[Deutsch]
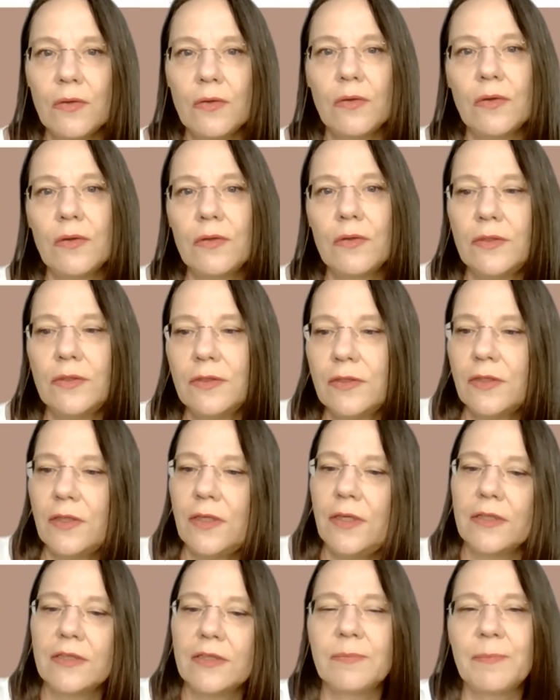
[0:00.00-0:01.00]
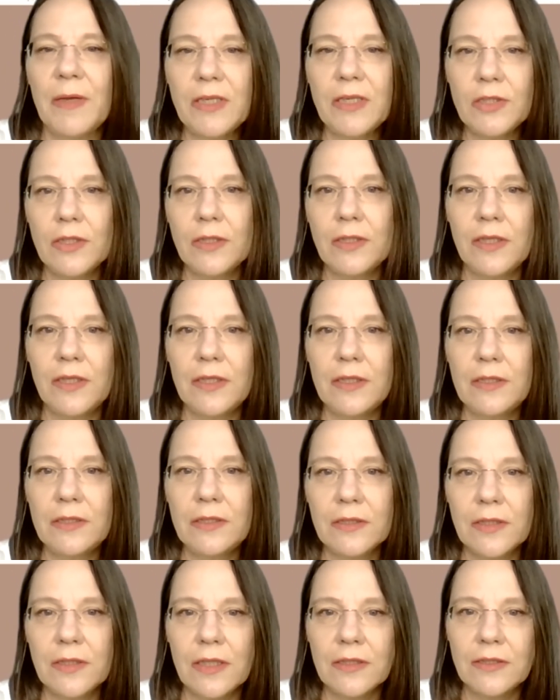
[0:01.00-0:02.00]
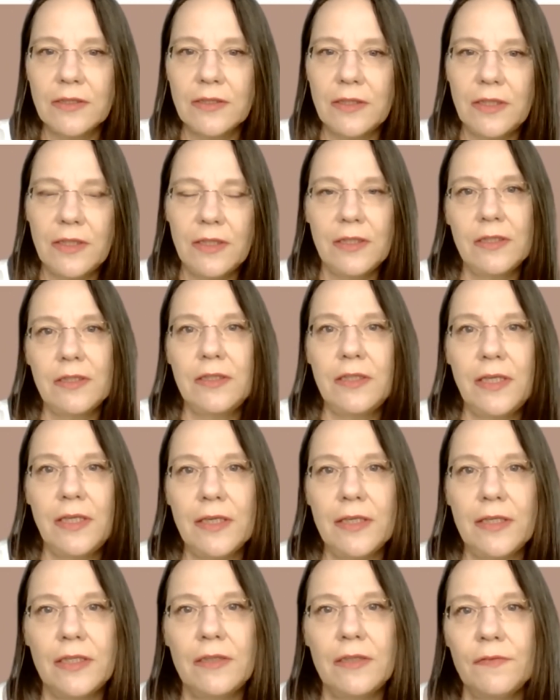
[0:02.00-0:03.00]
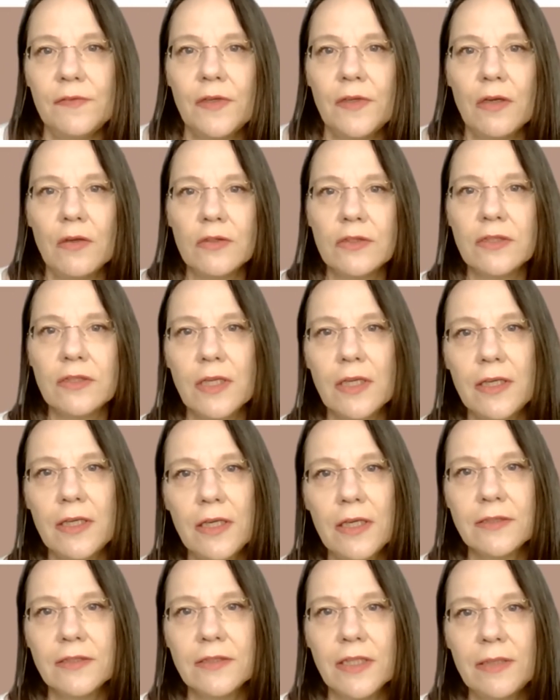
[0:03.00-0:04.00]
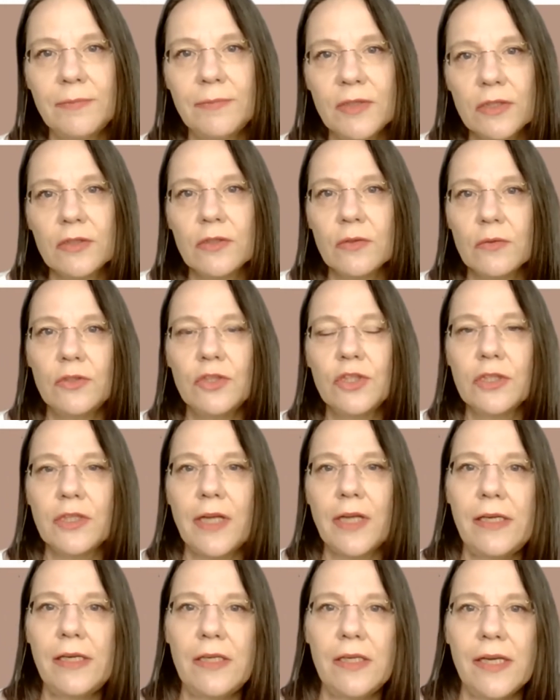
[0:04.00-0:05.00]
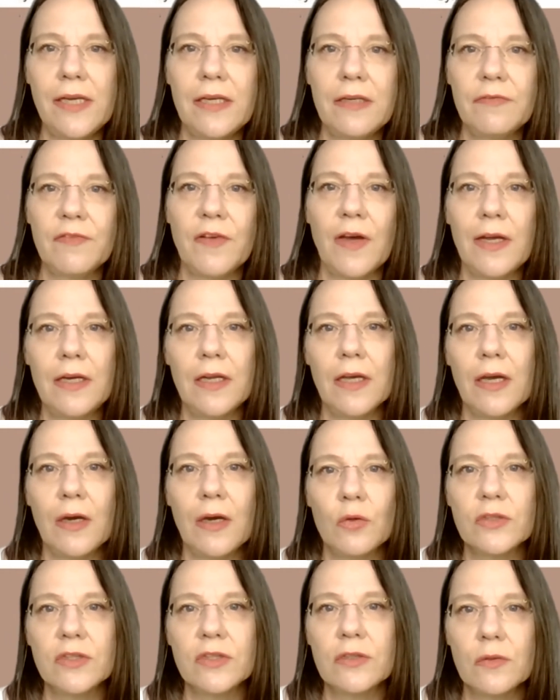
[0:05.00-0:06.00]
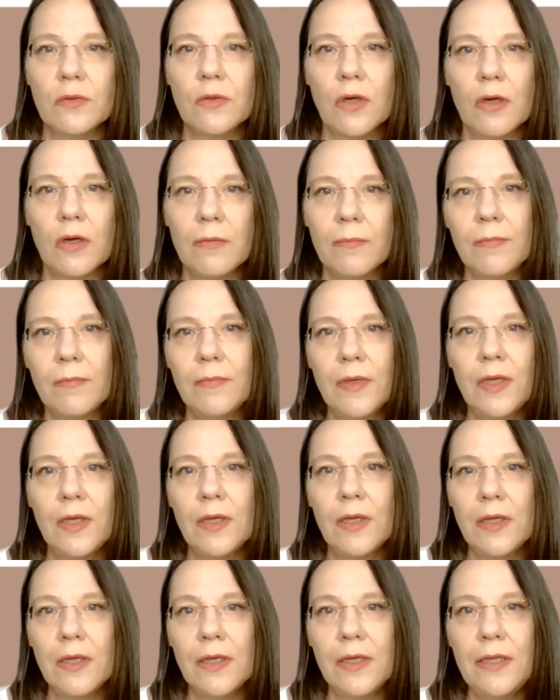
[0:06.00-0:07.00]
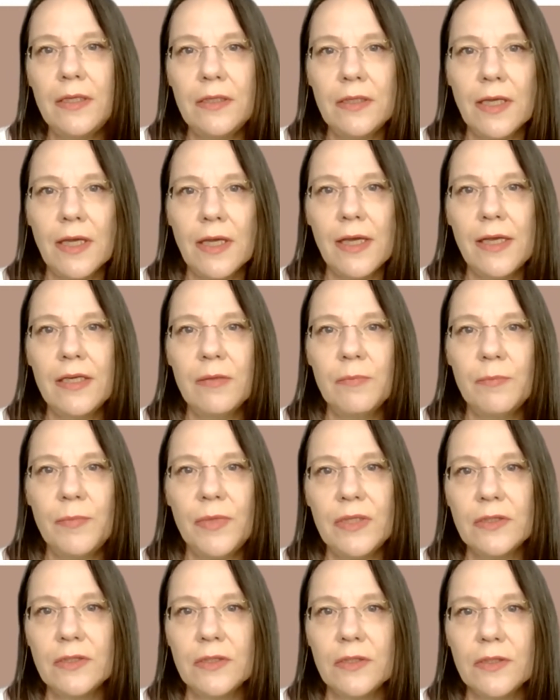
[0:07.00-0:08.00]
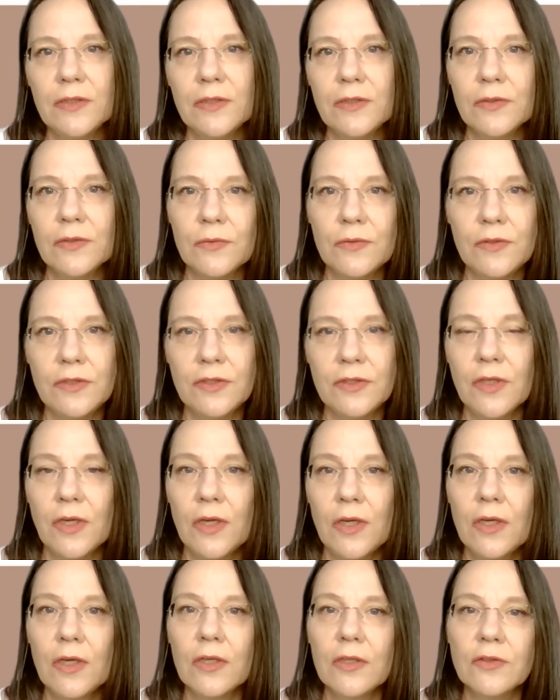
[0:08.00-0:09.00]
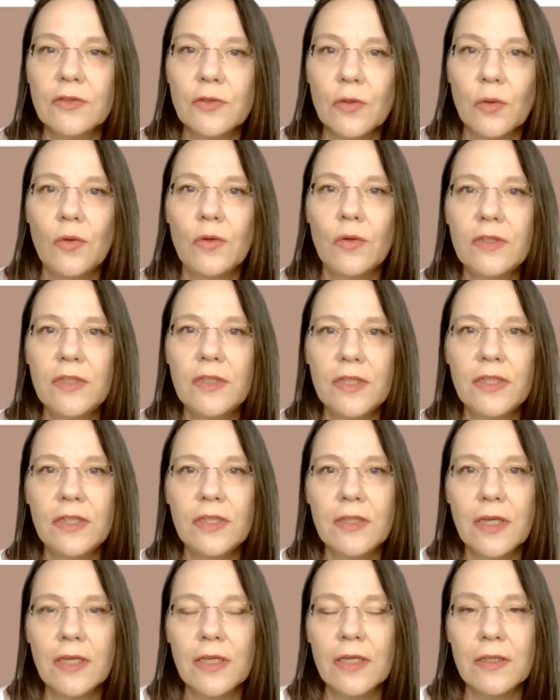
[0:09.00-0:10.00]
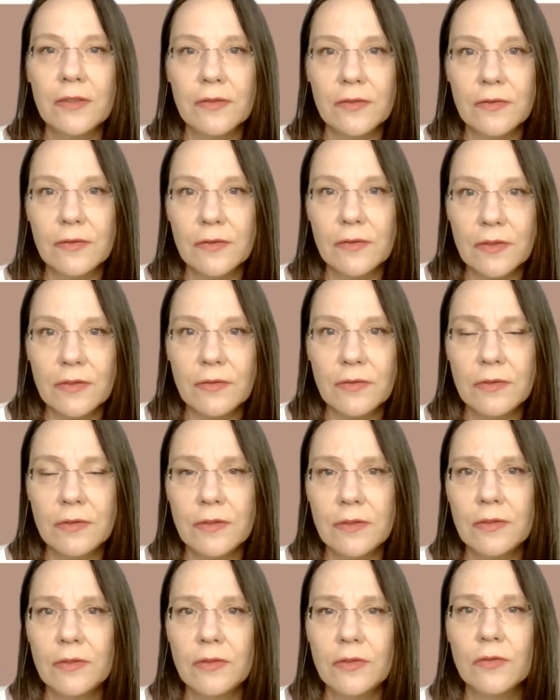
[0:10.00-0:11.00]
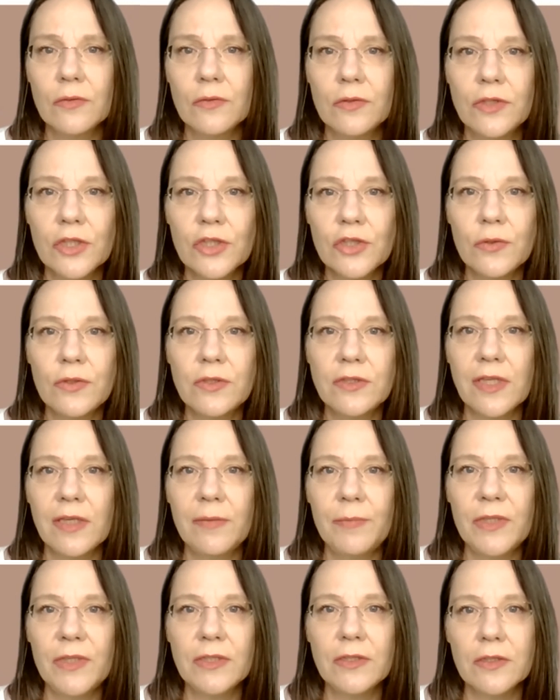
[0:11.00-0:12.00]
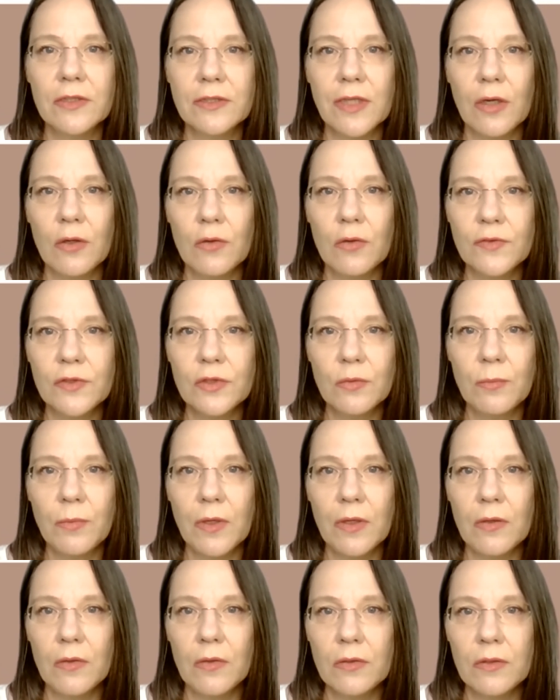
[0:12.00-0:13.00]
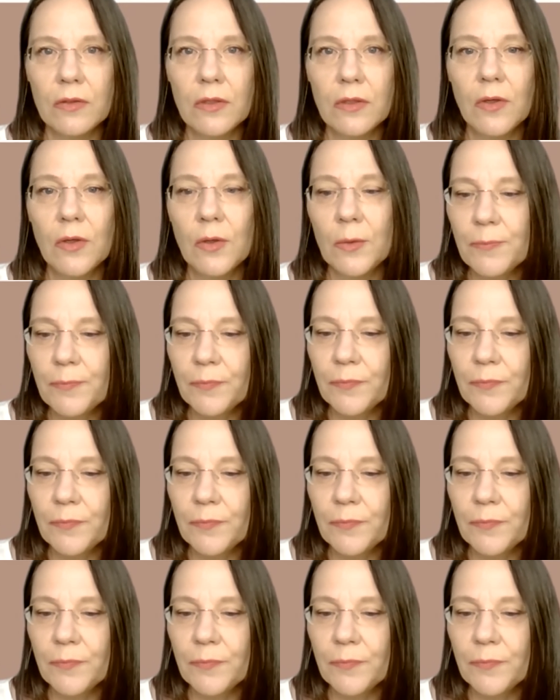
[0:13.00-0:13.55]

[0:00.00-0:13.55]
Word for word: Und ihr Special ist, dass sie dir hilft, aus deiner Selbst- und Ständig-Falle rauszukommen in deinem Business und so dich da drüben in, unterstützt, dein Business aufzubauen